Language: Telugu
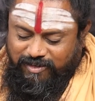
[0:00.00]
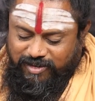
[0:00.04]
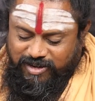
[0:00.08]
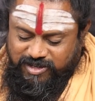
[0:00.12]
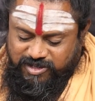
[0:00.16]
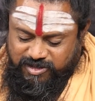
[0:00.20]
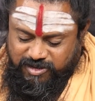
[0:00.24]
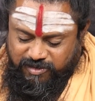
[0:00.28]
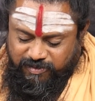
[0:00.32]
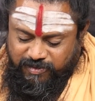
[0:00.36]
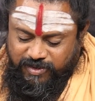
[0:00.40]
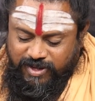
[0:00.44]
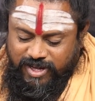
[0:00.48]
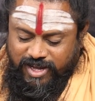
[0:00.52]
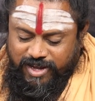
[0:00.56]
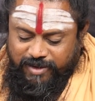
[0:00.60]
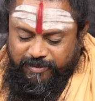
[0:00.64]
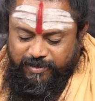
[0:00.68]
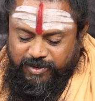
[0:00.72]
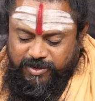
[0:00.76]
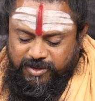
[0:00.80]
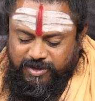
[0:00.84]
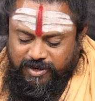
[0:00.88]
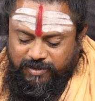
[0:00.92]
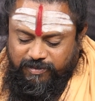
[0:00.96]
వాస్తవం
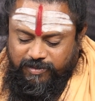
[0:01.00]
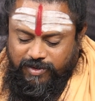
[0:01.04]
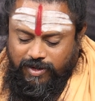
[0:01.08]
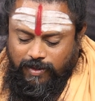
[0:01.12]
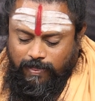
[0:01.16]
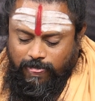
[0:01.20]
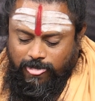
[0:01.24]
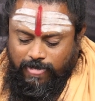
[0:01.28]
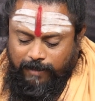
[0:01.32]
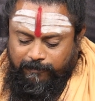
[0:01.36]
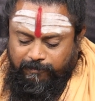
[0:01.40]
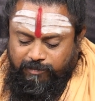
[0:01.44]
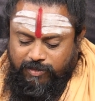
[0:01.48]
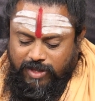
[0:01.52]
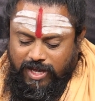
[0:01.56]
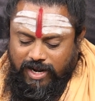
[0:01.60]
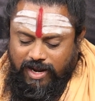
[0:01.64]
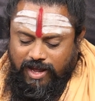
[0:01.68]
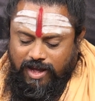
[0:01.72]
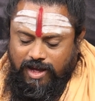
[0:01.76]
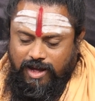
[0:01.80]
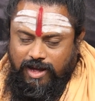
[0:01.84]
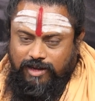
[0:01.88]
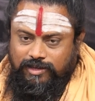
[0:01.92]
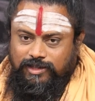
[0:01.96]
ఇప్పుడు చూడమ్మా ధన
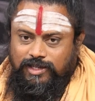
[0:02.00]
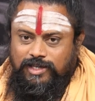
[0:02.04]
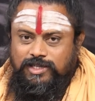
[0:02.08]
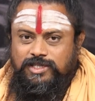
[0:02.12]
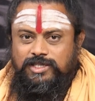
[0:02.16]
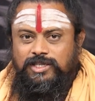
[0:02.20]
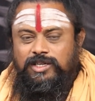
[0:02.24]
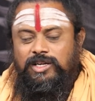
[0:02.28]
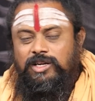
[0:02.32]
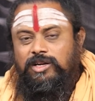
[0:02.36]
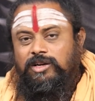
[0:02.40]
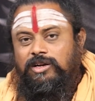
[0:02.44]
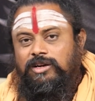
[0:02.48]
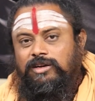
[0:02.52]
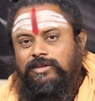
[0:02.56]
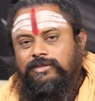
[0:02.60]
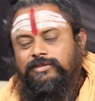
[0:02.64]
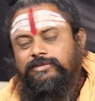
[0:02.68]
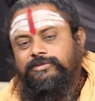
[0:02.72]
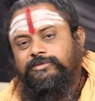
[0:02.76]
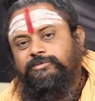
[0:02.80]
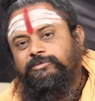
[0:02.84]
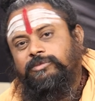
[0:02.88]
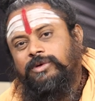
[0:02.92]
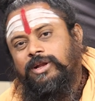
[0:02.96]
ఆకర్షణ
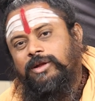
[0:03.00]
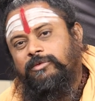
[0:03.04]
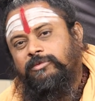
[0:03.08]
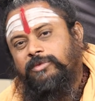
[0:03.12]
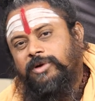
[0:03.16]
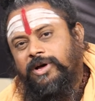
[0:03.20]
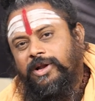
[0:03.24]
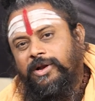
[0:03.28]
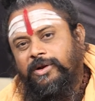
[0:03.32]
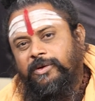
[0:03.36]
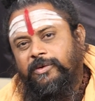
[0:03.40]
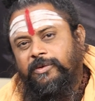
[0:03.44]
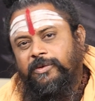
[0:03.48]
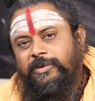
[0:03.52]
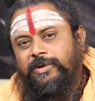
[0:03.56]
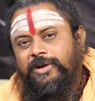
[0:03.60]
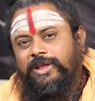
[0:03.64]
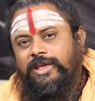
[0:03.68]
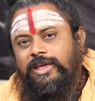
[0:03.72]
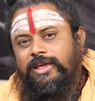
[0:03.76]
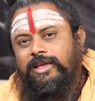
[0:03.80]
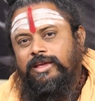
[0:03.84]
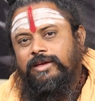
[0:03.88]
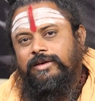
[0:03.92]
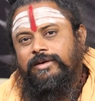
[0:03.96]
మనము
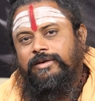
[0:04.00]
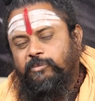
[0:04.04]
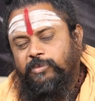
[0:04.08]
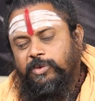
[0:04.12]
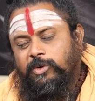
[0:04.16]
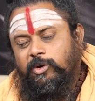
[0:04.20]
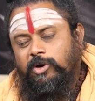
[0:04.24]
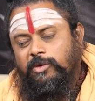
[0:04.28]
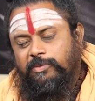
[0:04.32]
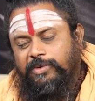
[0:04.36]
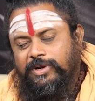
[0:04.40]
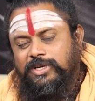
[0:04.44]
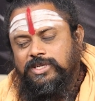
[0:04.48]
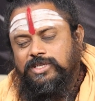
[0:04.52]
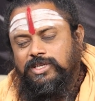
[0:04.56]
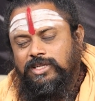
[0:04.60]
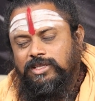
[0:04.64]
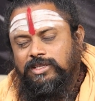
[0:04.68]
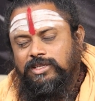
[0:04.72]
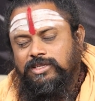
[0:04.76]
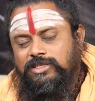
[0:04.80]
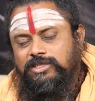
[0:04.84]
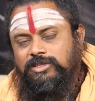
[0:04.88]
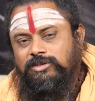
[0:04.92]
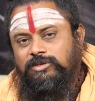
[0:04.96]
అనుకొని ఒక ప్రశ్న
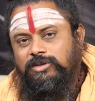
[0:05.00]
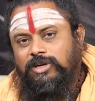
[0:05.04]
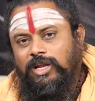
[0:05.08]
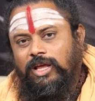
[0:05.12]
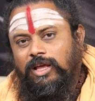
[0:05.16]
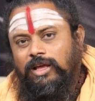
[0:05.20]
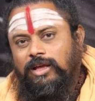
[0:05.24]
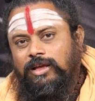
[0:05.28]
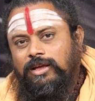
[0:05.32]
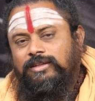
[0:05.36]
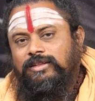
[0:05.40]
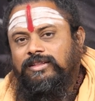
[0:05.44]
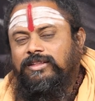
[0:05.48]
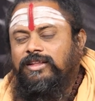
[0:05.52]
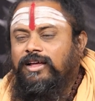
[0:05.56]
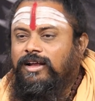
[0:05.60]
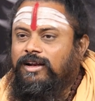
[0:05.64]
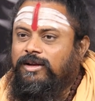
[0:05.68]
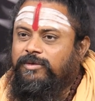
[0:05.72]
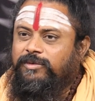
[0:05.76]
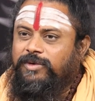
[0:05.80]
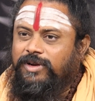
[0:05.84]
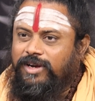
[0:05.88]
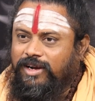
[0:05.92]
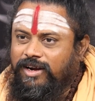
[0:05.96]
తీసుకుంటే
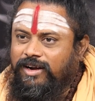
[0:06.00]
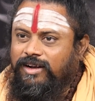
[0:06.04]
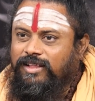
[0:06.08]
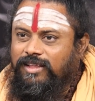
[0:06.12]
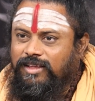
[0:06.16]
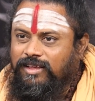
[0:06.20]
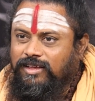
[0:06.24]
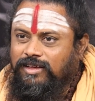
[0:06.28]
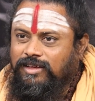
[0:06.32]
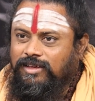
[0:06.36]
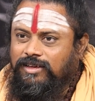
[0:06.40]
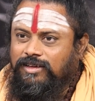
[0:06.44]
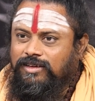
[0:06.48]
ధనం అనేది